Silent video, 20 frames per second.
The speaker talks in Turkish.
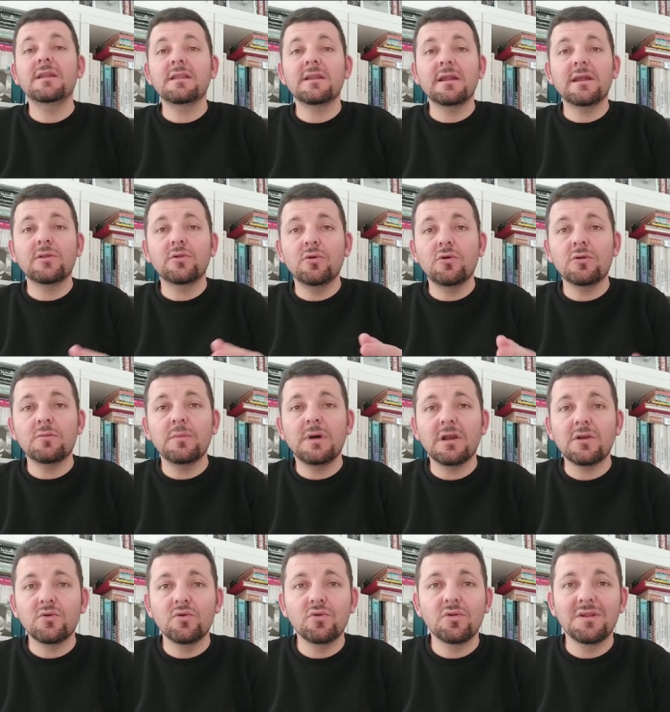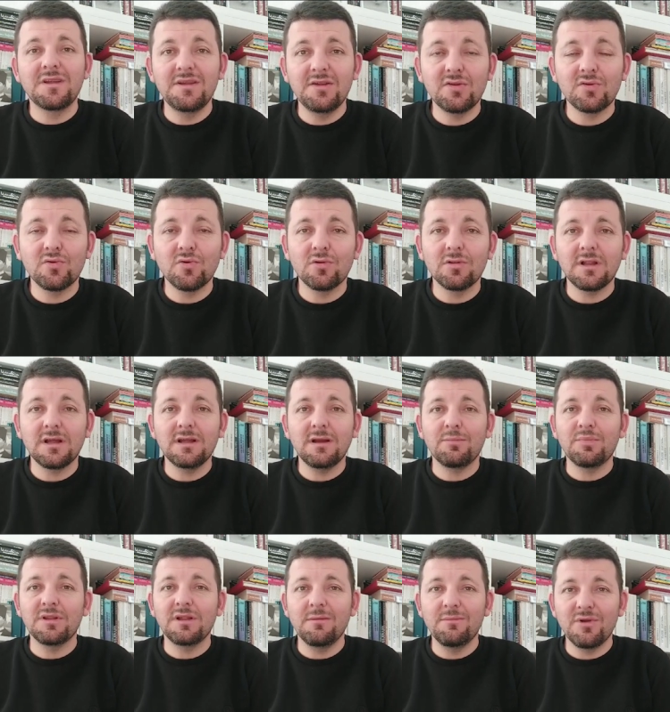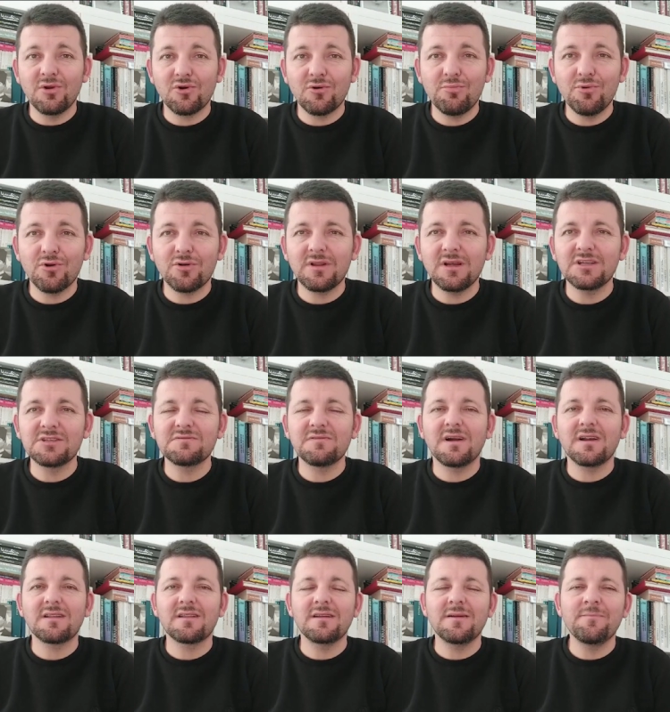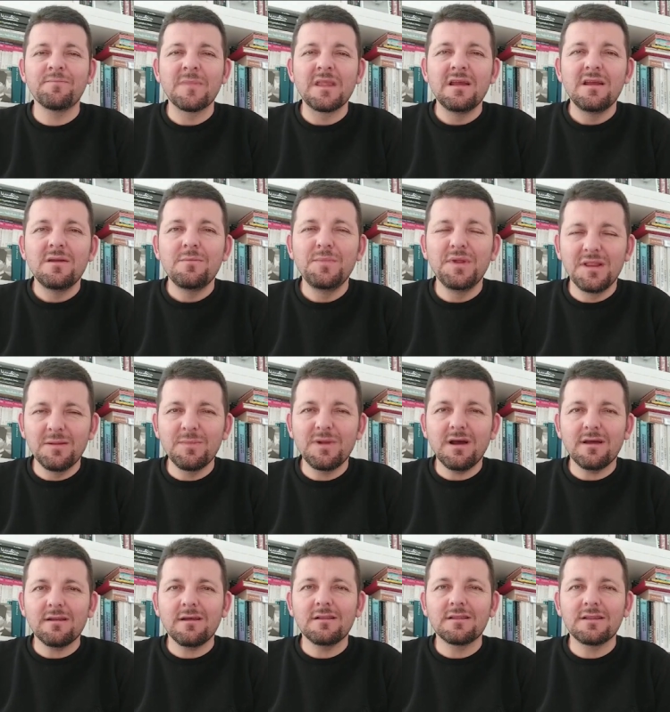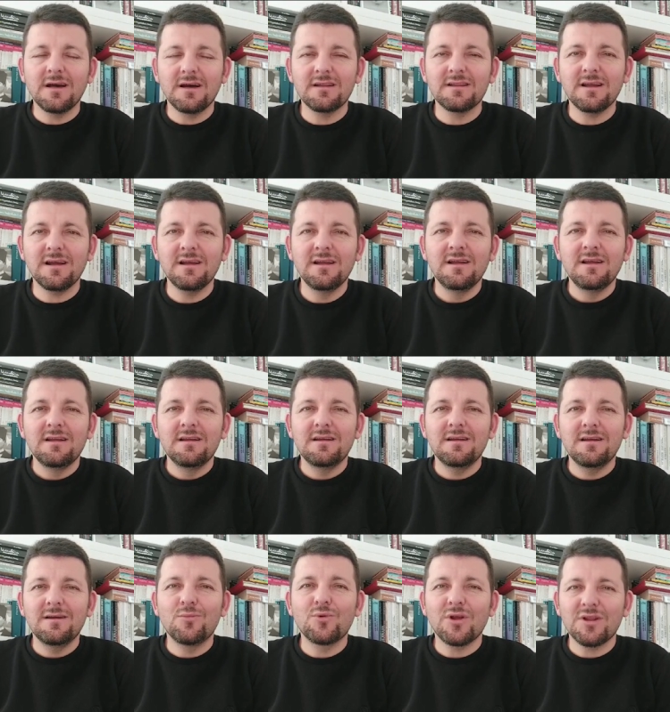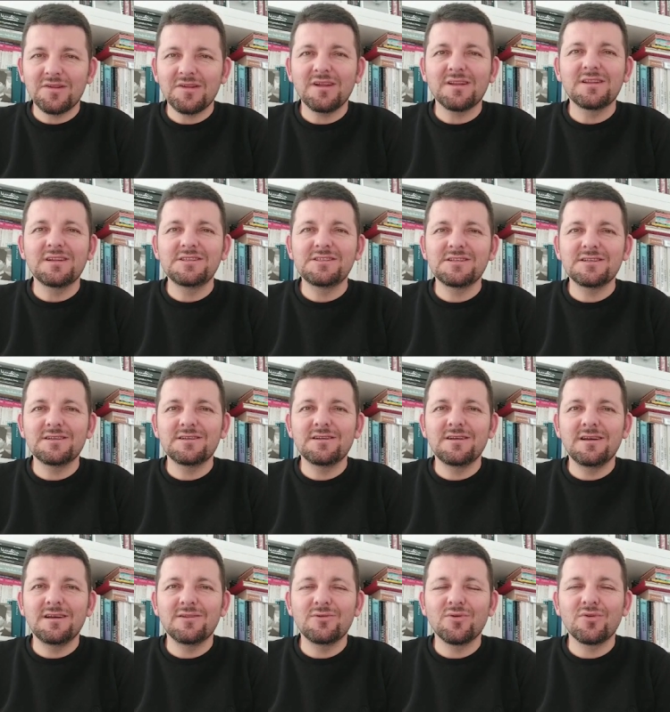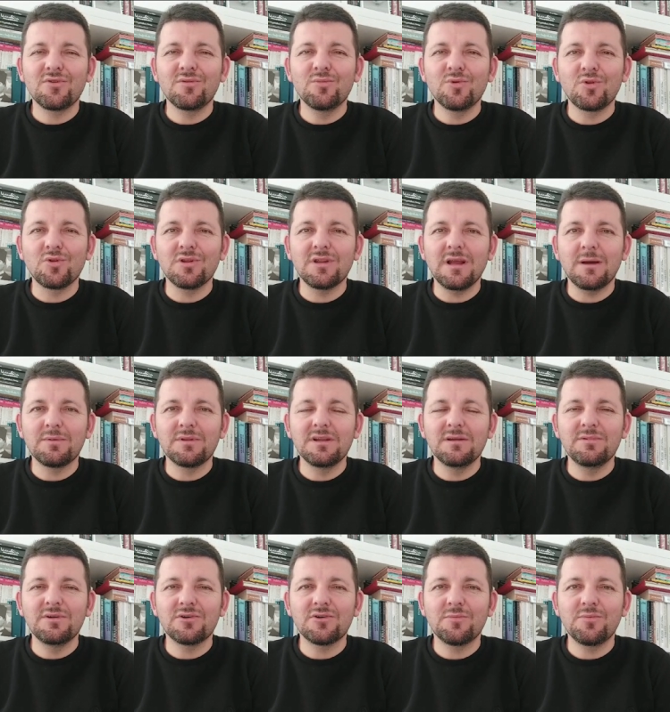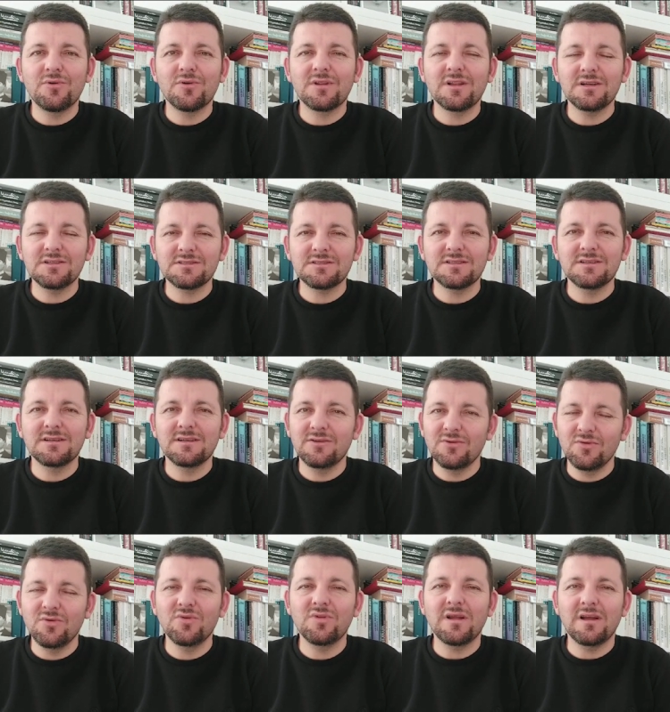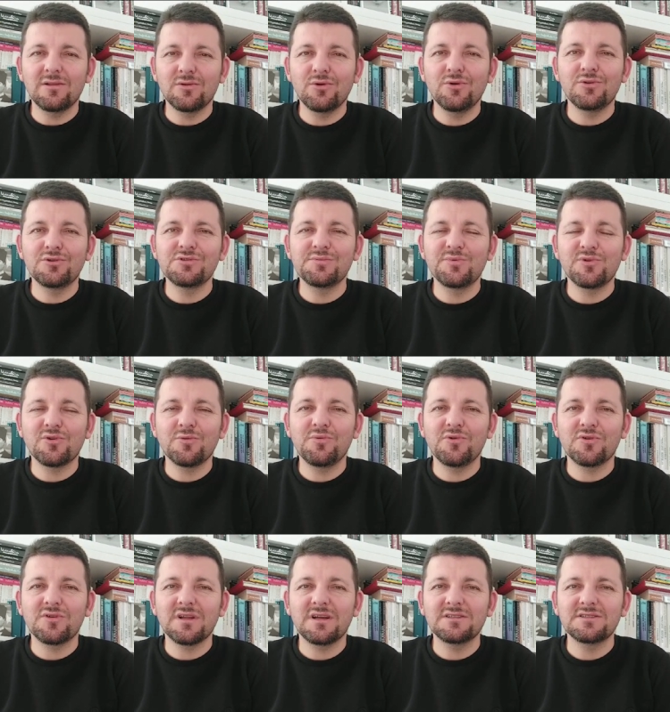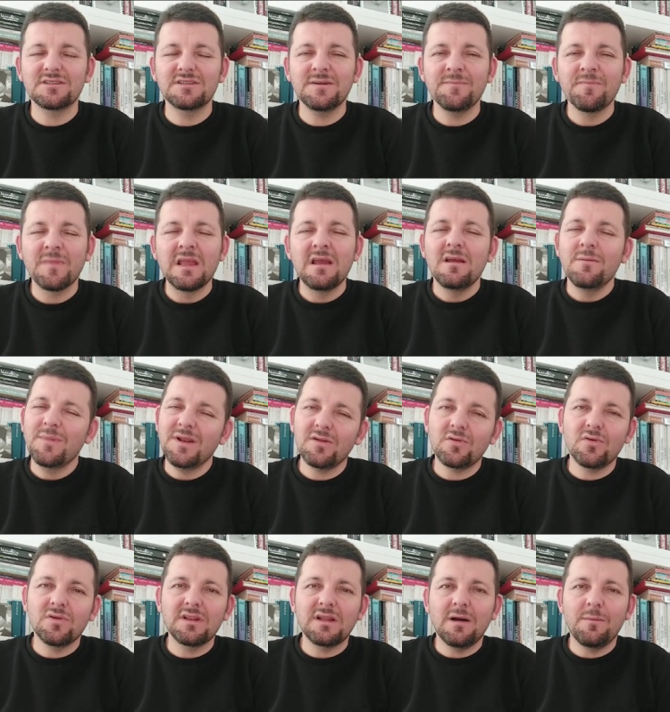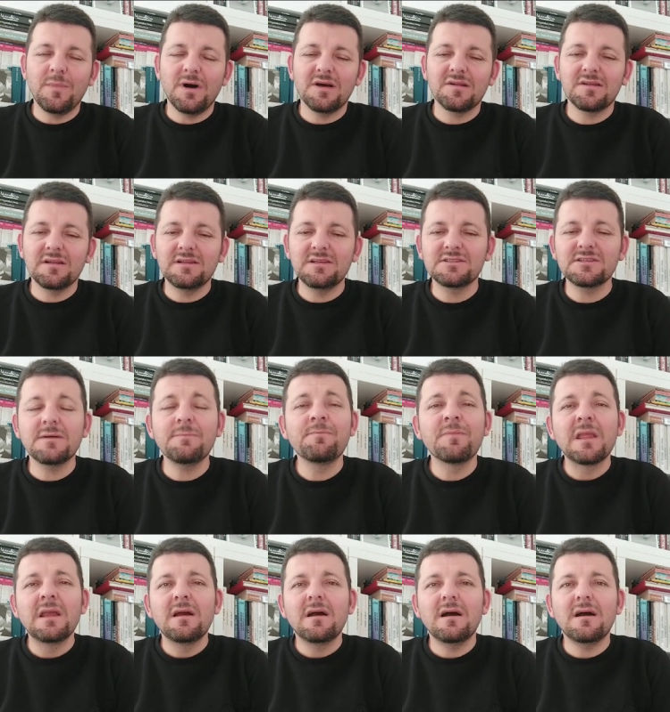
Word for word: Teknik direktör Markus Gistol'la yapılan bir röportaj vardı. Bizim kanalda da e, Murat Sandıkçı e, dostumuzun yaptığı bir röportaj. E, güzel, doyurucu bir röportajdı. Biraz ondan bahsedeceğim.